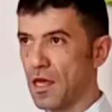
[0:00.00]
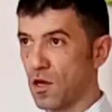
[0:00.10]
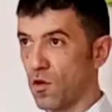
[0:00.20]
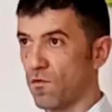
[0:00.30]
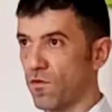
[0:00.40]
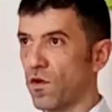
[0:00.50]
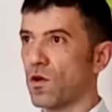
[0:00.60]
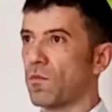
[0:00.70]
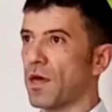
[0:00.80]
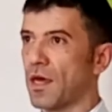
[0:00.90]
Y
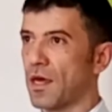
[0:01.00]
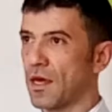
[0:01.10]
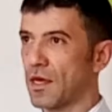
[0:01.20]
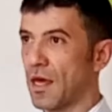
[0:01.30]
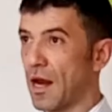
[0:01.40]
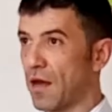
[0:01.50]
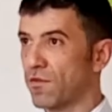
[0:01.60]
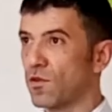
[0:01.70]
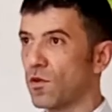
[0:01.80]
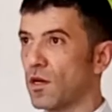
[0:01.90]
conforme que el
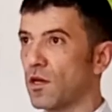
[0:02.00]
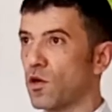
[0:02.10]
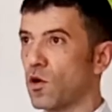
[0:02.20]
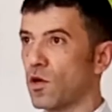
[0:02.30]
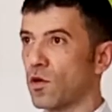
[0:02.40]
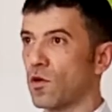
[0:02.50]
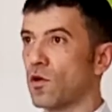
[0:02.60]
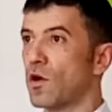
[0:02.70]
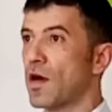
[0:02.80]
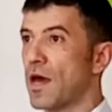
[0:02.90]
ácido
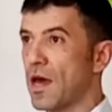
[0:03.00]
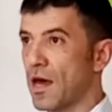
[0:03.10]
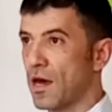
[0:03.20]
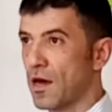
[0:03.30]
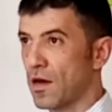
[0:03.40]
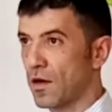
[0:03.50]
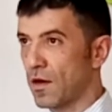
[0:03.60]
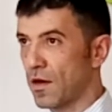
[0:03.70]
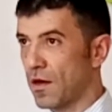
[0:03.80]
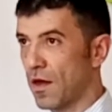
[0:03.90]
glicólico
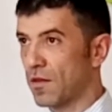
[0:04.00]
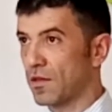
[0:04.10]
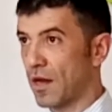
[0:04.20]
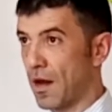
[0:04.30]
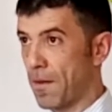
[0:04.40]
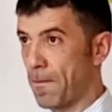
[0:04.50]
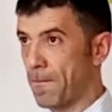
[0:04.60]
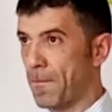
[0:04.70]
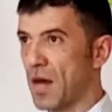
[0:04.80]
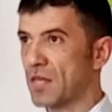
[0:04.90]
entra
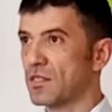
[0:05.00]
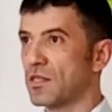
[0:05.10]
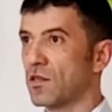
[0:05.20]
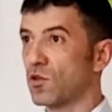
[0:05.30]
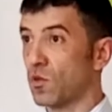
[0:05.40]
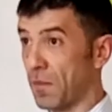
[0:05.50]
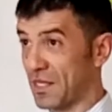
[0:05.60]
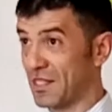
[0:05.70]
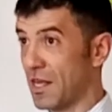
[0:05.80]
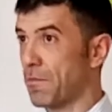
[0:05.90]
más dentro,
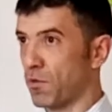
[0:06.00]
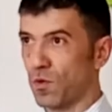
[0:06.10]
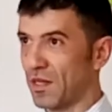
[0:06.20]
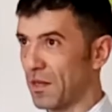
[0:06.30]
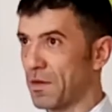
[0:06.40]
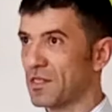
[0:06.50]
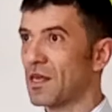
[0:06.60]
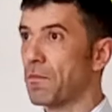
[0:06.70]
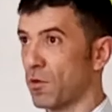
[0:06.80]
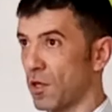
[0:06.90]
más tiempo, durante más
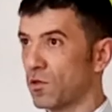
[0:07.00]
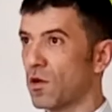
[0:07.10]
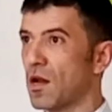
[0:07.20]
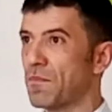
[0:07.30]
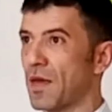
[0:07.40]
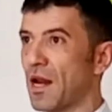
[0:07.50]
tiempo dentro de la